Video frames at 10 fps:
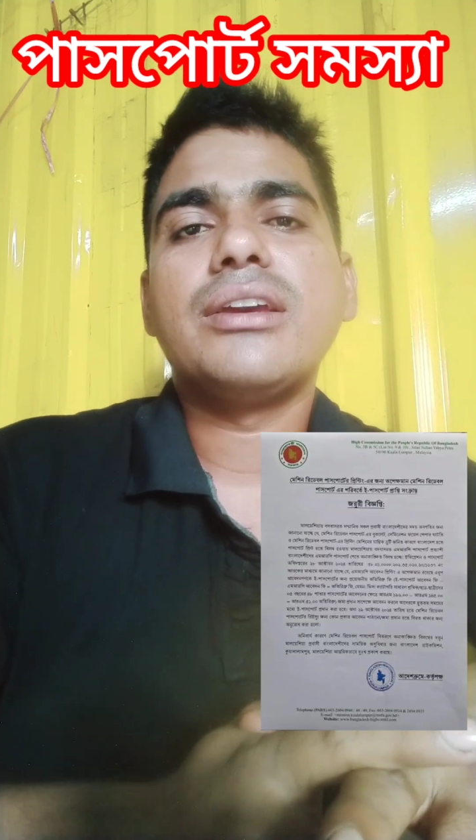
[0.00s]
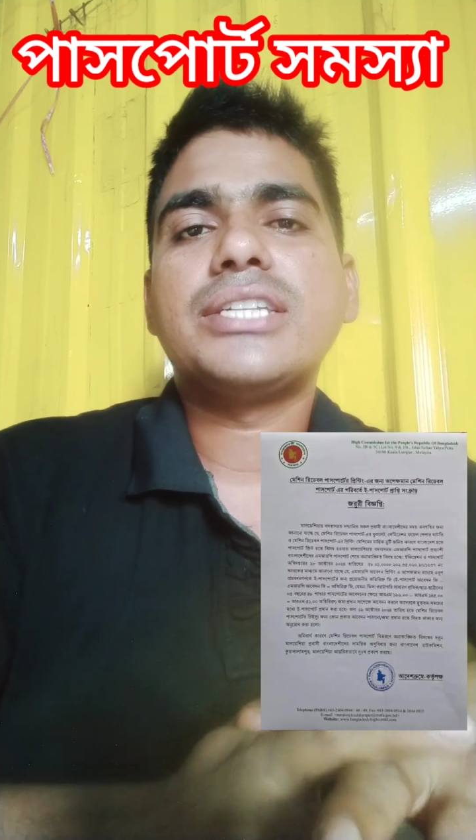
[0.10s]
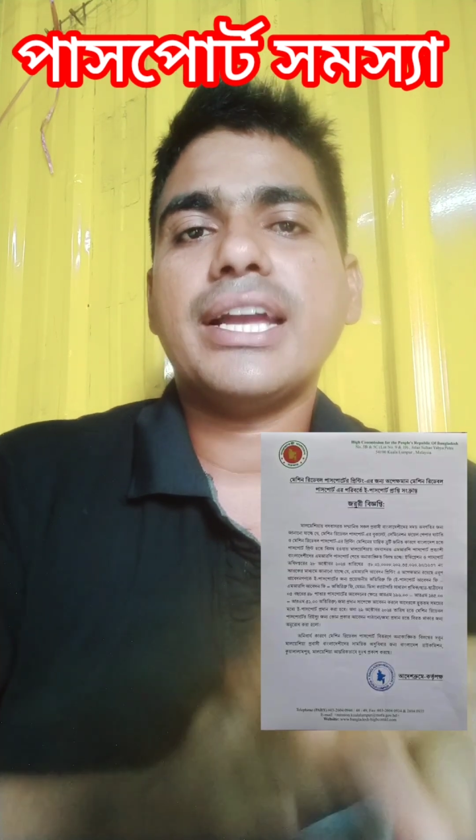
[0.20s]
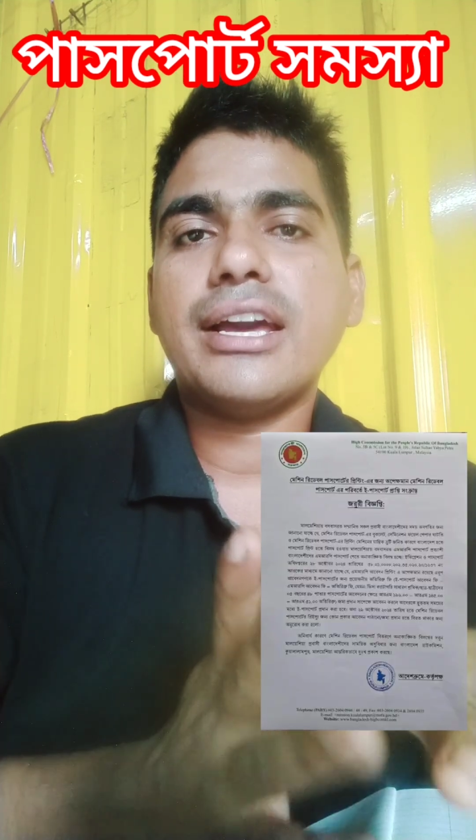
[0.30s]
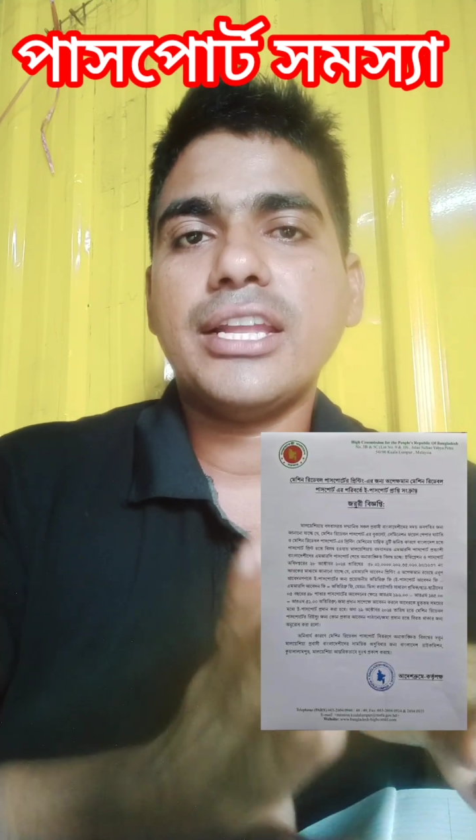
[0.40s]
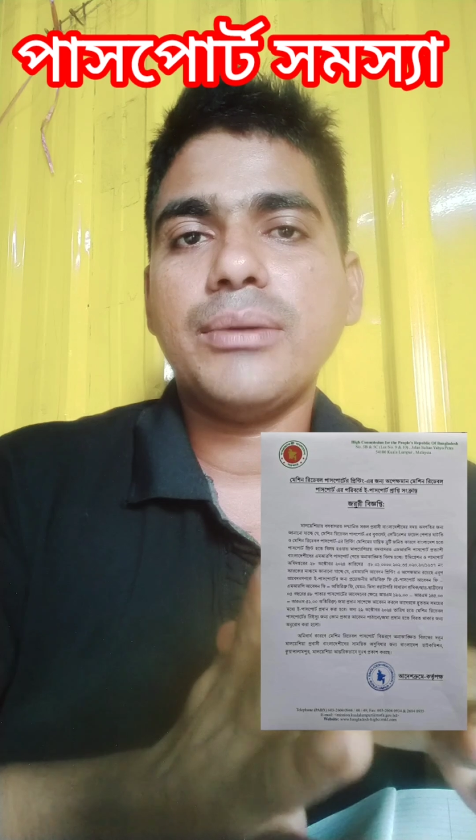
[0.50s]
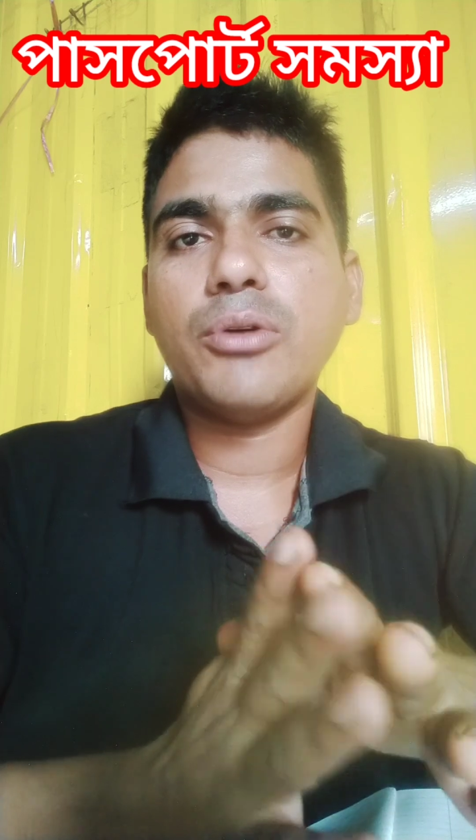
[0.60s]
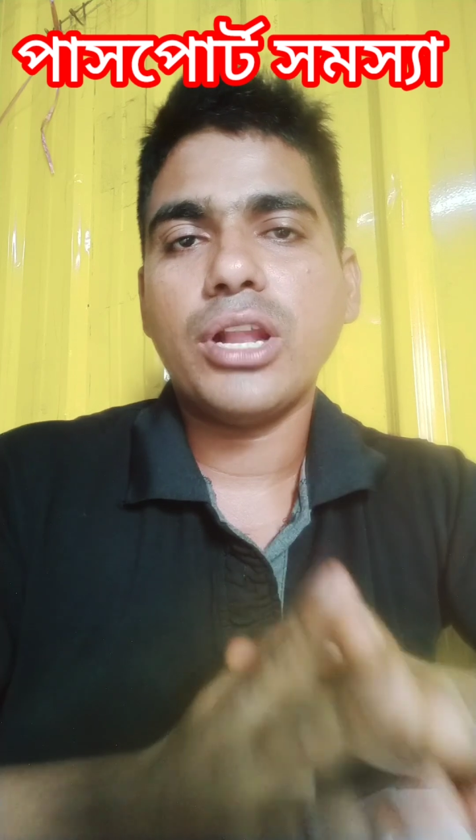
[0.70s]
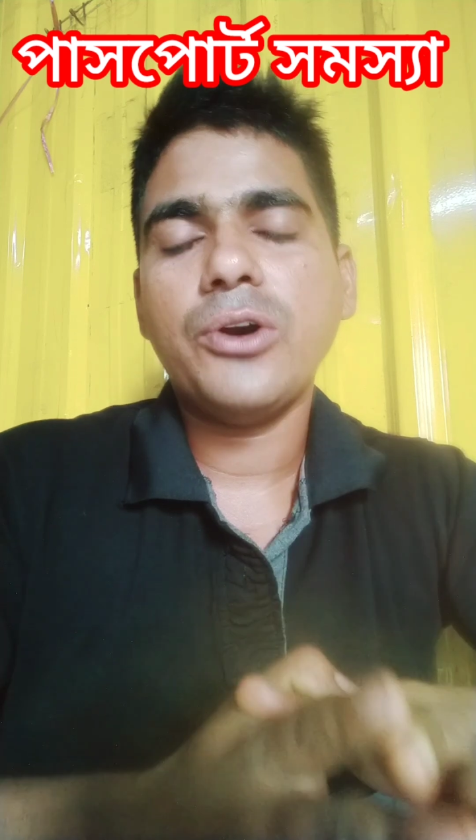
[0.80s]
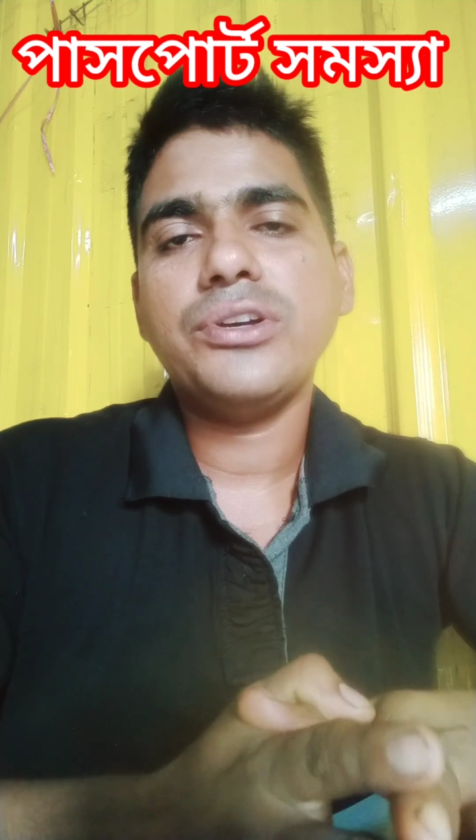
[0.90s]
সেখানে
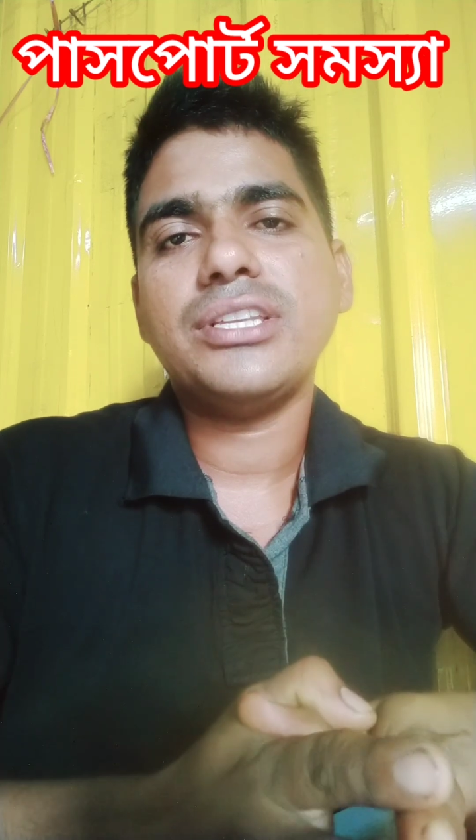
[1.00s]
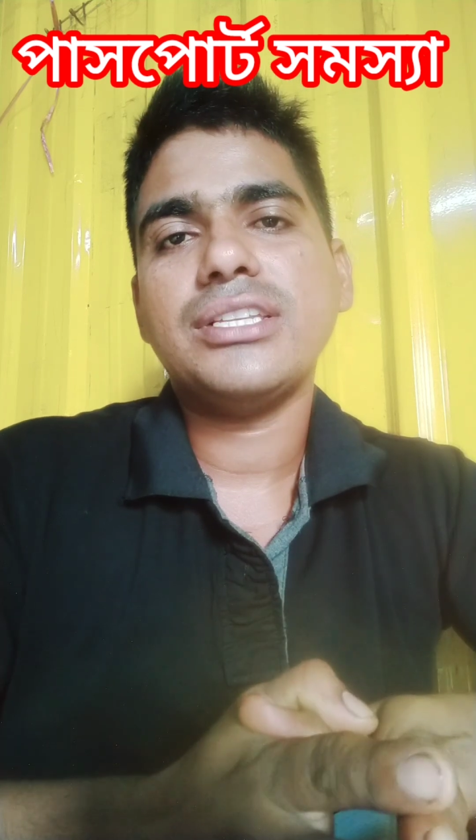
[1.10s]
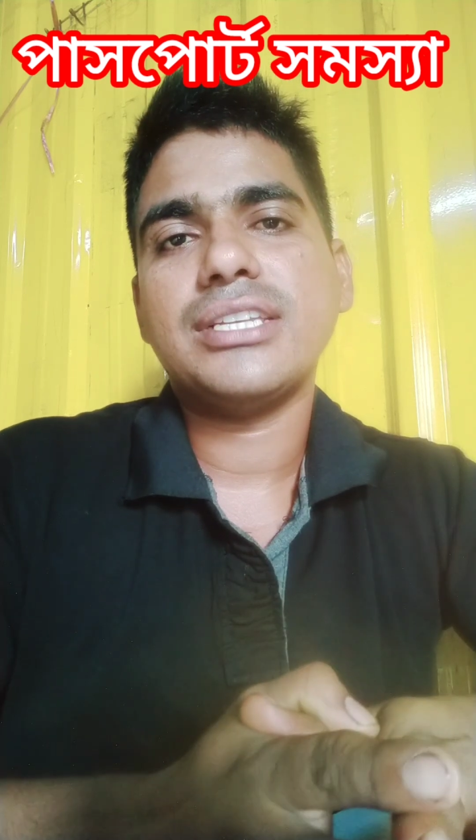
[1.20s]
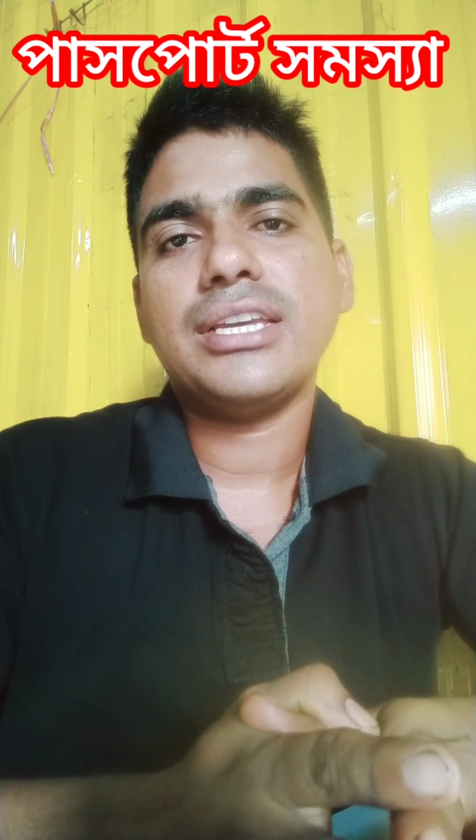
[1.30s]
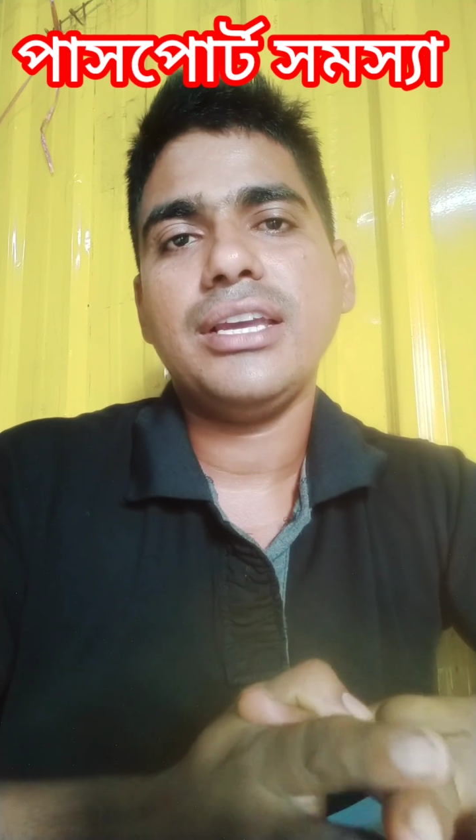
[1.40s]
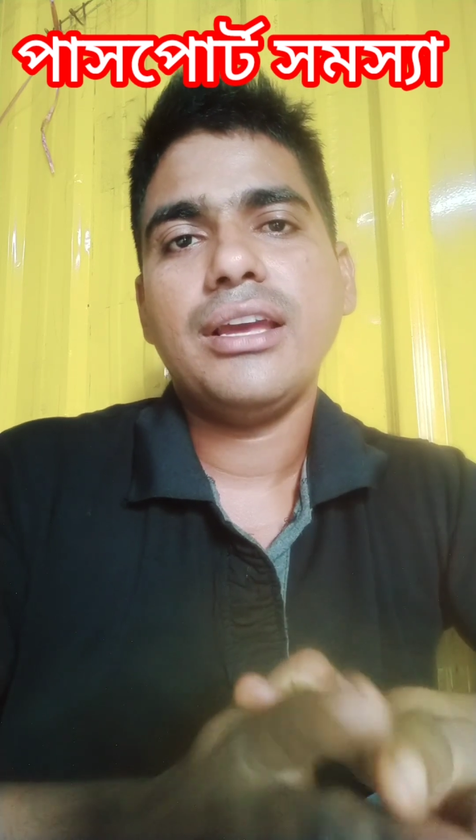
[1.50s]
বলা হয়েছে যে